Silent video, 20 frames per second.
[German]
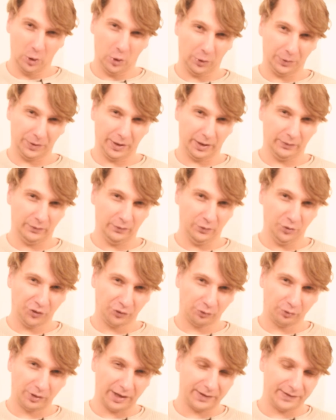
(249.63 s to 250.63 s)
und dann
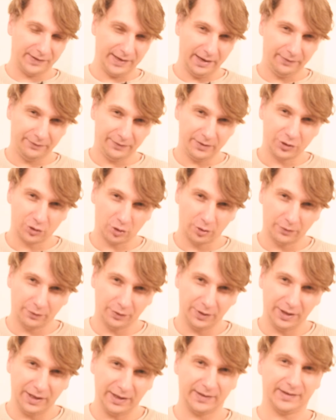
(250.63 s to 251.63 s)
wirst du da sehr viel schon
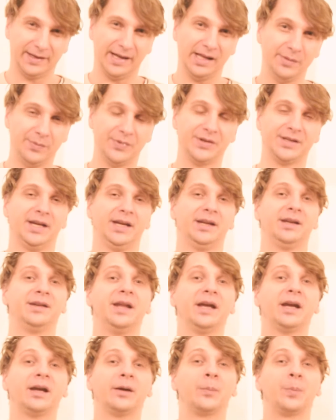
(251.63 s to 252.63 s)
für dich selbst
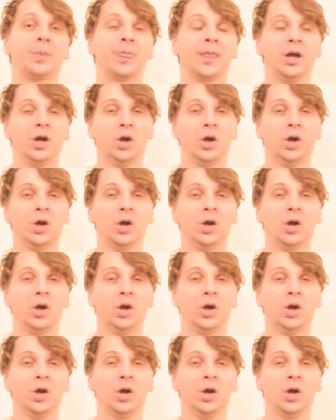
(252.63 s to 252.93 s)
entdecken.